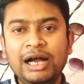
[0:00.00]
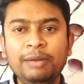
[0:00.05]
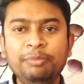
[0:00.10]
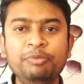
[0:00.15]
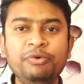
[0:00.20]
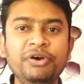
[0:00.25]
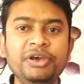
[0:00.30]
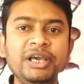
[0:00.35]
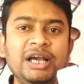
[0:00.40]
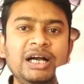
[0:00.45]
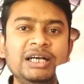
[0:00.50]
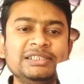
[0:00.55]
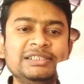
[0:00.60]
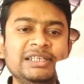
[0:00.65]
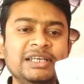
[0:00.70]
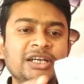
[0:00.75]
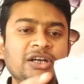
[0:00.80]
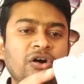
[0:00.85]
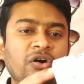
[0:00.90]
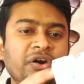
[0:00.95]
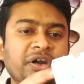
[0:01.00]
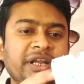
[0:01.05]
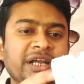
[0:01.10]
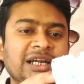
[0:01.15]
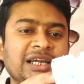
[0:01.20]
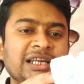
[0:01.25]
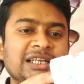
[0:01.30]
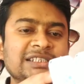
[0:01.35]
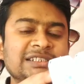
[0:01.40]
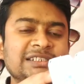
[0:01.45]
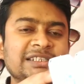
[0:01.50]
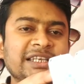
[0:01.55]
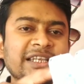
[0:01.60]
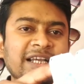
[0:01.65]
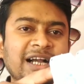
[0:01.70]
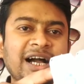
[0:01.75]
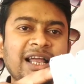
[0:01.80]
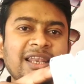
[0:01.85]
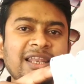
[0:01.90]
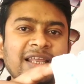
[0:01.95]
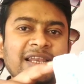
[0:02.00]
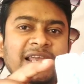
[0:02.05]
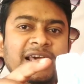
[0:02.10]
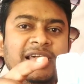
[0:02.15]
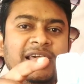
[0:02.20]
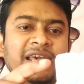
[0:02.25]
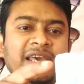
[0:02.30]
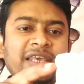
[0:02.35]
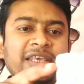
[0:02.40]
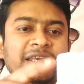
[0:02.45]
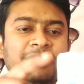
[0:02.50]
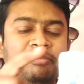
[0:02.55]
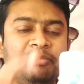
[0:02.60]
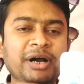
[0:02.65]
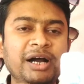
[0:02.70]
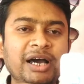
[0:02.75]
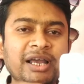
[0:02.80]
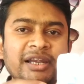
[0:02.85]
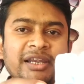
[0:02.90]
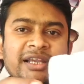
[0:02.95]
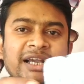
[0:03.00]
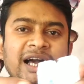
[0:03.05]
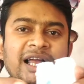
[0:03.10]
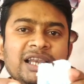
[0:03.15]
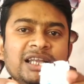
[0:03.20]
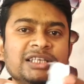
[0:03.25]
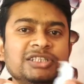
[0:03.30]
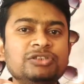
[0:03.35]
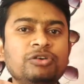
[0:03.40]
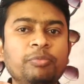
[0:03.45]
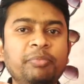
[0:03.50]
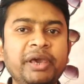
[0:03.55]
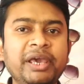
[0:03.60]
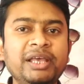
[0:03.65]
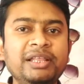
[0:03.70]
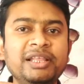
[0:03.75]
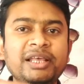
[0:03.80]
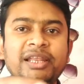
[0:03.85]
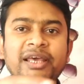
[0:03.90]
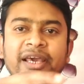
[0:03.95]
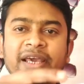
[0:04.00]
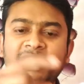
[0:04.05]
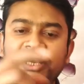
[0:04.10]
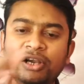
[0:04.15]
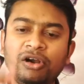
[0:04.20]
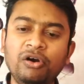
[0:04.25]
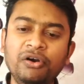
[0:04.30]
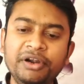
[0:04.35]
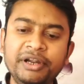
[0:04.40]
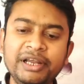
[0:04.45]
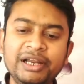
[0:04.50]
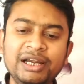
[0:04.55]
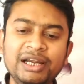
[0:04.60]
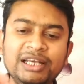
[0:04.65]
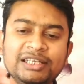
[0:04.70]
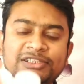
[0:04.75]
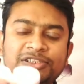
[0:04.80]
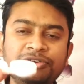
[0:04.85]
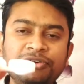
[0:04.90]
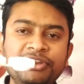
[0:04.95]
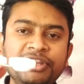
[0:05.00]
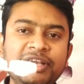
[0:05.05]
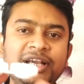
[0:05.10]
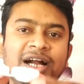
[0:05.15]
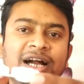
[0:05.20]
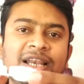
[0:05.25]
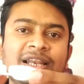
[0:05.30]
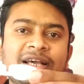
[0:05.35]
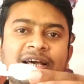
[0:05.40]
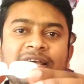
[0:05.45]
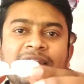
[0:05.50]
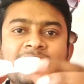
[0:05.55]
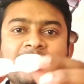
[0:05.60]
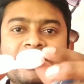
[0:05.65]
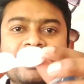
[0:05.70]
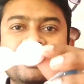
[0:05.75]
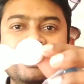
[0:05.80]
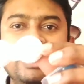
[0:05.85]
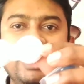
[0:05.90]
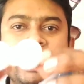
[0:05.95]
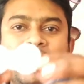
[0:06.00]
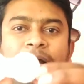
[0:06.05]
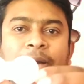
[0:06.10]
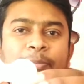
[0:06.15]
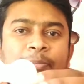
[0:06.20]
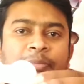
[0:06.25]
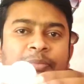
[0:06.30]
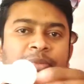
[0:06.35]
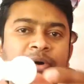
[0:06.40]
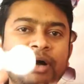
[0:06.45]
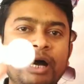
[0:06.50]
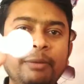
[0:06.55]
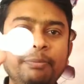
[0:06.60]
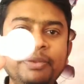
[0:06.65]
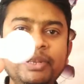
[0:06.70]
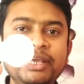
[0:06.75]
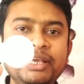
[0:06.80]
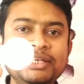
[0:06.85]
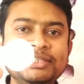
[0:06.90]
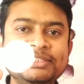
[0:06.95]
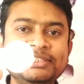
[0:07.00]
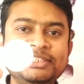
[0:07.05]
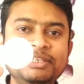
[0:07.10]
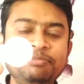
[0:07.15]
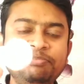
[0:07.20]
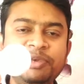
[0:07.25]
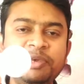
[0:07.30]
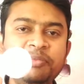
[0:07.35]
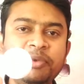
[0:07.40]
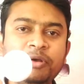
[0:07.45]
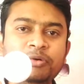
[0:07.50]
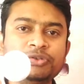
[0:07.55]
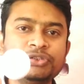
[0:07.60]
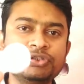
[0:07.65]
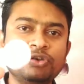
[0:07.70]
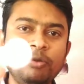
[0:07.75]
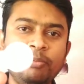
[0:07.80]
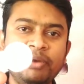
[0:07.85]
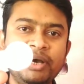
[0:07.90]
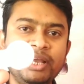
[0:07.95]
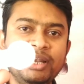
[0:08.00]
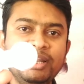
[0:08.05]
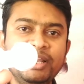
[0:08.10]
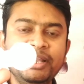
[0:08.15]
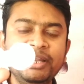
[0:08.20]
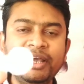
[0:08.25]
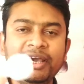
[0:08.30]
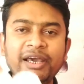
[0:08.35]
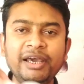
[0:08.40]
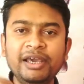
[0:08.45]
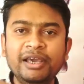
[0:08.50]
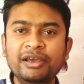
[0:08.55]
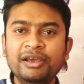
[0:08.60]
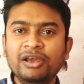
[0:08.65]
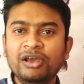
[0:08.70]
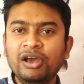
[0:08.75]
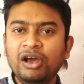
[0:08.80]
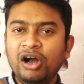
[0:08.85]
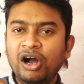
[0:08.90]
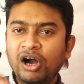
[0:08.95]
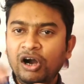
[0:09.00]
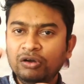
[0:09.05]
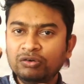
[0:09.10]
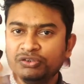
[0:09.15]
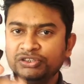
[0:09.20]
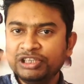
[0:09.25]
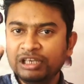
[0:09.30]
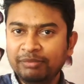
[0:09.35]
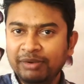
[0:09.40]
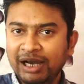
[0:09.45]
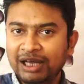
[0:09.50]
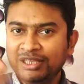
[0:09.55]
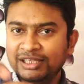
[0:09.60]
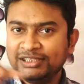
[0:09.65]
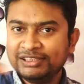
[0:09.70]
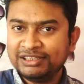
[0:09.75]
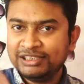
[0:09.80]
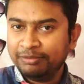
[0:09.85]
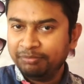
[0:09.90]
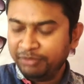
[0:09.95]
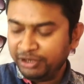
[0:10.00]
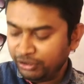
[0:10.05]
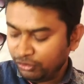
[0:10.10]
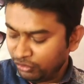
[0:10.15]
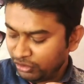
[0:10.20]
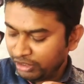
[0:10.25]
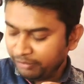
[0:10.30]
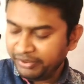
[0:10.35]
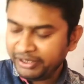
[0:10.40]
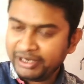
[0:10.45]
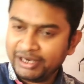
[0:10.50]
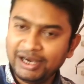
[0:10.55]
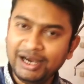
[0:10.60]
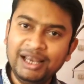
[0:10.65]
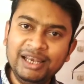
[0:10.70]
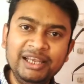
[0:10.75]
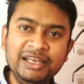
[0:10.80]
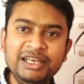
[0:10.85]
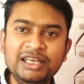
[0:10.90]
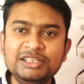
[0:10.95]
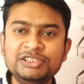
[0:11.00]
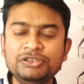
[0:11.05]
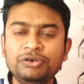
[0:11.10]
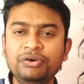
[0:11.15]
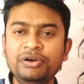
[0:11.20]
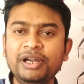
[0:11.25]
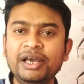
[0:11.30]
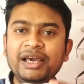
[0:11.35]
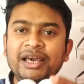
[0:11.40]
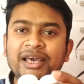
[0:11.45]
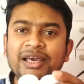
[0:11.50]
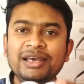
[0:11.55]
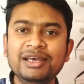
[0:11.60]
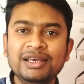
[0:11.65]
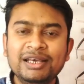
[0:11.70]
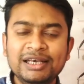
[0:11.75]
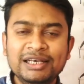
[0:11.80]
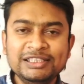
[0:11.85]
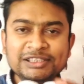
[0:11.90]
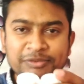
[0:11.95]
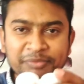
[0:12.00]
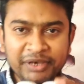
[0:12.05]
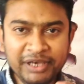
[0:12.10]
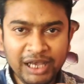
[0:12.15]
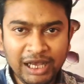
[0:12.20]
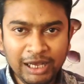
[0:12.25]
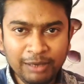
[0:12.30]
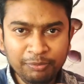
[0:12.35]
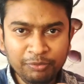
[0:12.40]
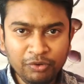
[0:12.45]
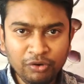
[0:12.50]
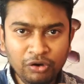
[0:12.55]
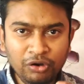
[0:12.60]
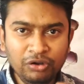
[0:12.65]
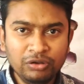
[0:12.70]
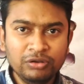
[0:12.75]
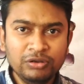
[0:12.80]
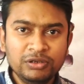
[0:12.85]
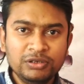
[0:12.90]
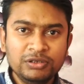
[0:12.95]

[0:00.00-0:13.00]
आपको यहां से कॉन्टेक्ट लेंस निकाल लेना है ये बाहर निकाल के इसको फेंक देना है कॉन्टेक्ट लेंस को निकाल कर आप अपने इस डिब्बी में उसको भर लेना है और उसके बाद इस डिब्बी को कभी खाली नहीं छोड़ना है इसमें आपको